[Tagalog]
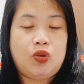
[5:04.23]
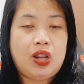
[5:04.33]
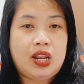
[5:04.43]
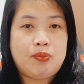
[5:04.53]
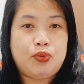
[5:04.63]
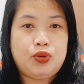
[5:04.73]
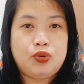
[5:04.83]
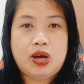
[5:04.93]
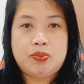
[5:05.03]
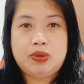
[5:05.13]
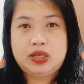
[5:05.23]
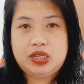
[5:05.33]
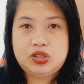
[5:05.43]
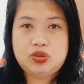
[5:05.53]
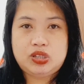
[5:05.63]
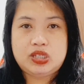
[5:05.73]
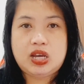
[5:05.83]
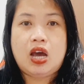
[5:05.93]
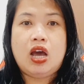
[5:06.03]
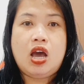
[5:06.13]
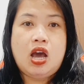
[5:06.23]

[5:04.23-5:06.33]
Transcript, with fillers: wala na po yung application sa